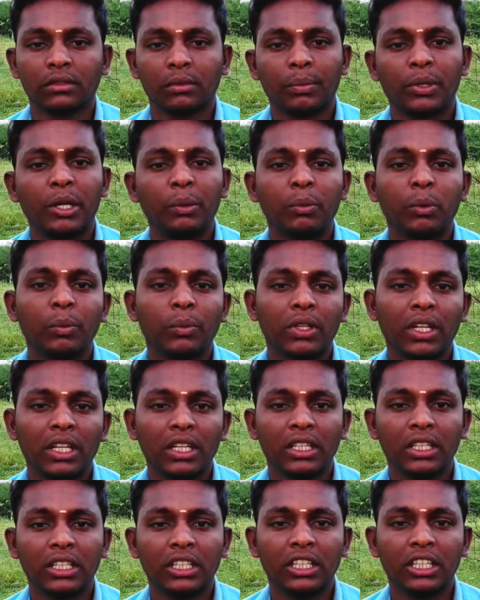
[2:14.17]
பிறப்பு முதல்
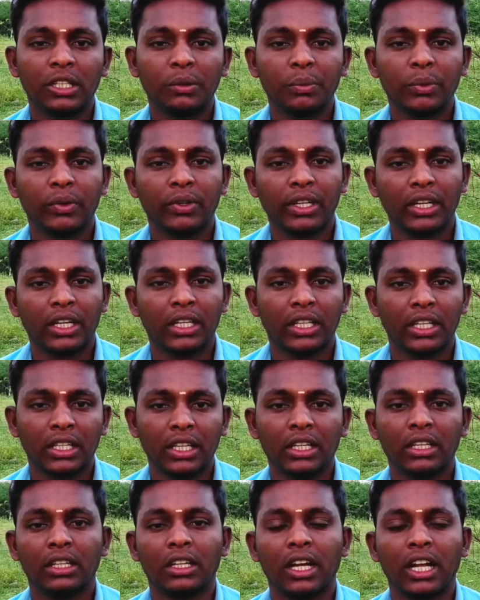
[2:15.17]
இறப்பு வரையிலான
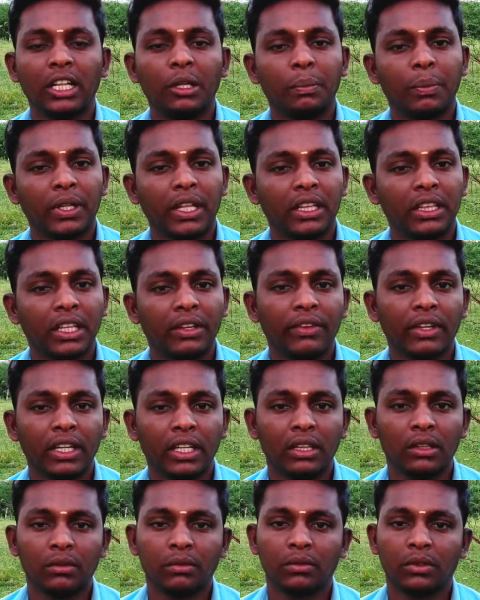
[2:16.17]
அடிப்படை
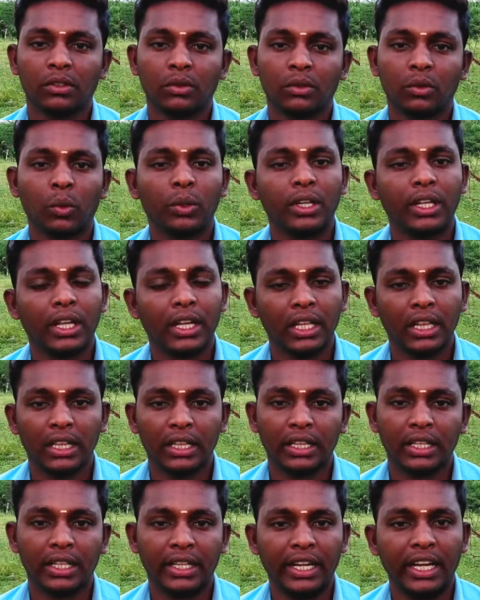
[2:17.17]
தேவைகள் கோரிக்கைகள்
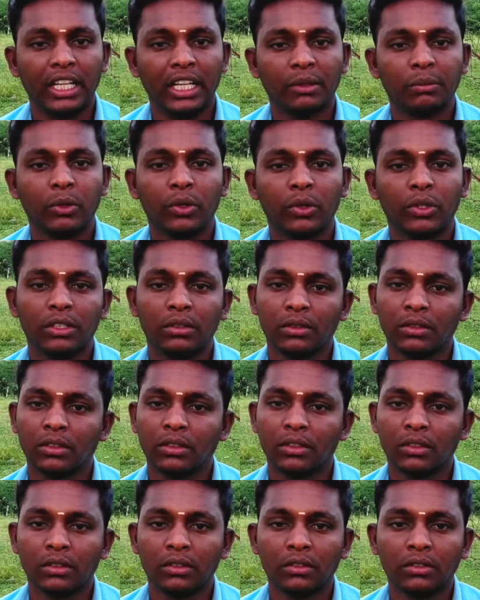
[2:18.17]
நிறைய நம்ம வந்து
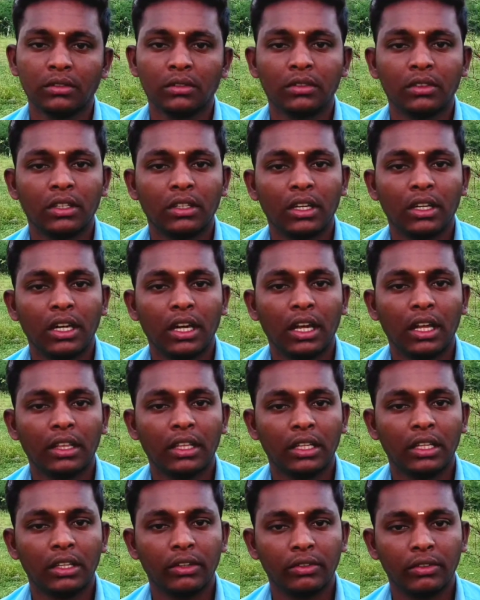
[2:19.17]

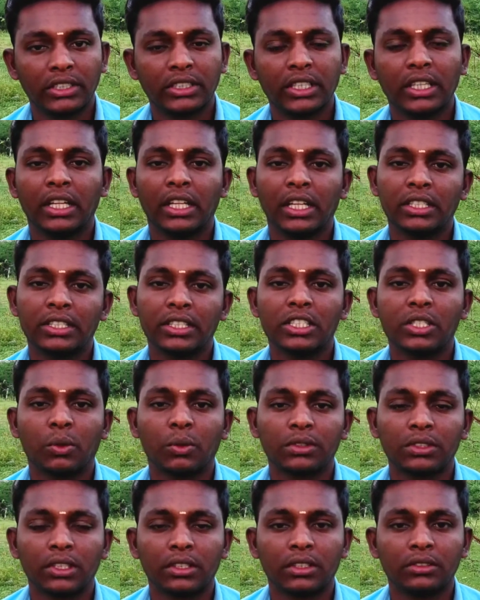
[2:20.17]
அந்த வசதிகளை செஞ்சு
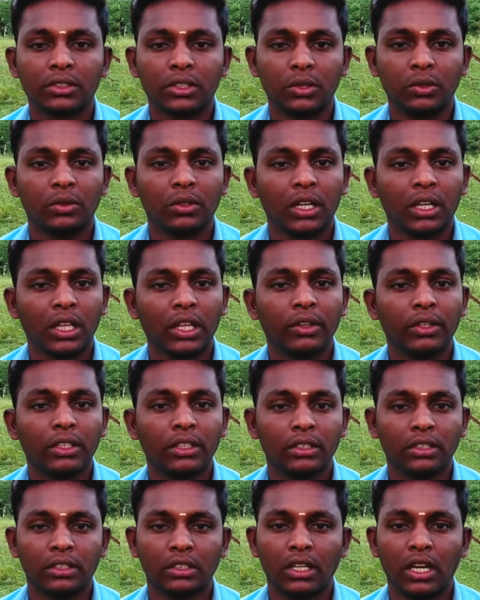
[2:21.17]
கொடுத்துக்கிட்டு இருக்கிறோம் அதாவது
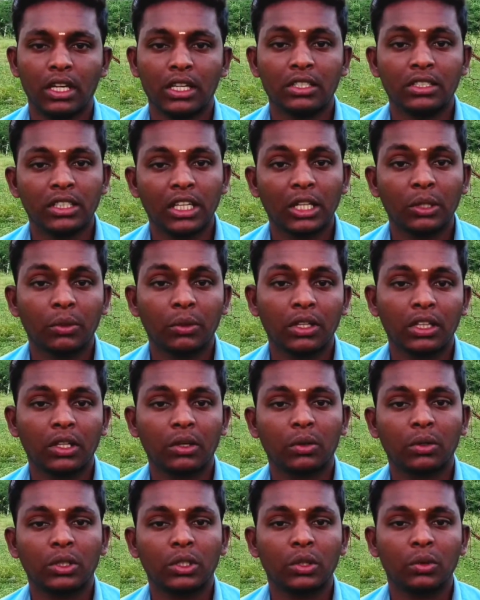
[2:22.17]
அரசு
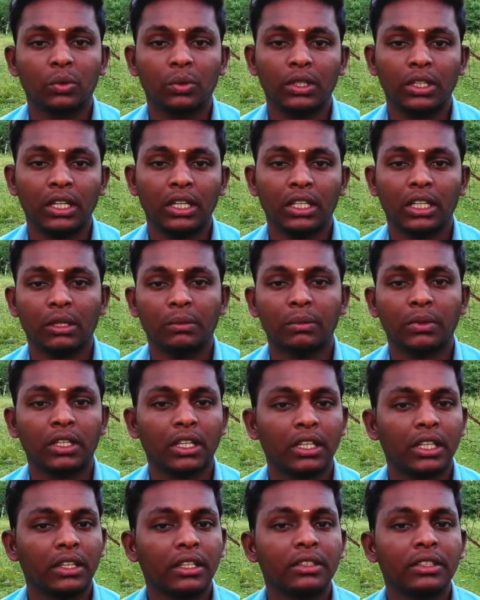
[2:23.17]
அலுவலகத்தில் கொடுக்கக்கூடிய நமக்கு
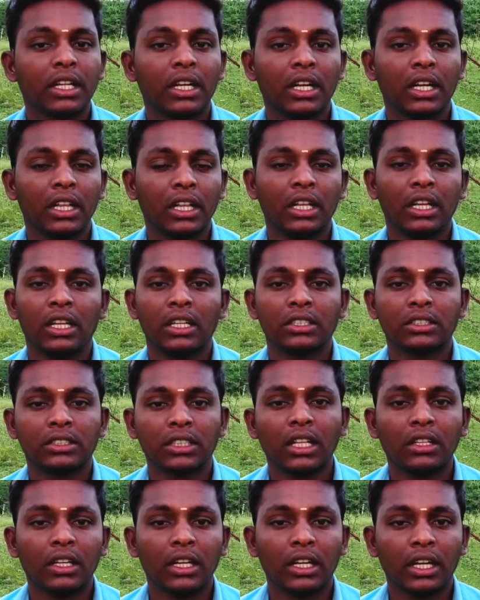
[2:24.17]
அந்த திட்டங்கள்
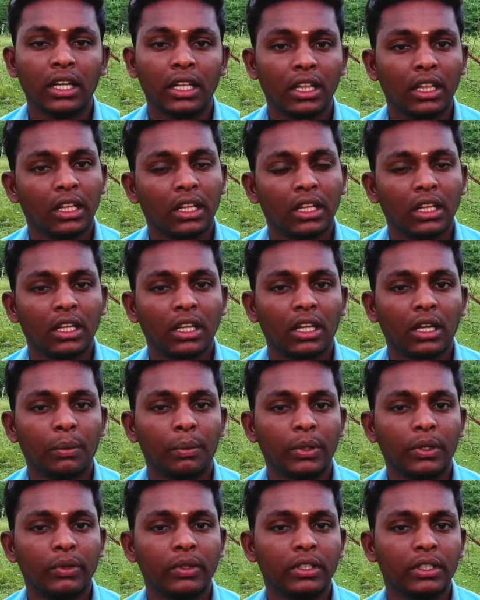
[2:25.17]
சலுகைகள்
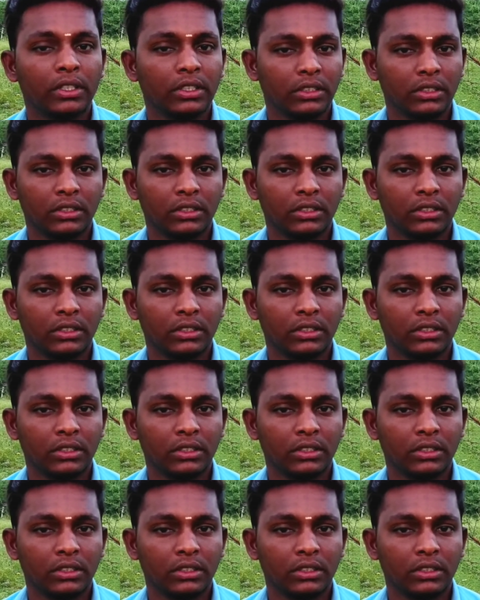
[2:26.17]
அப்புறம் வந்து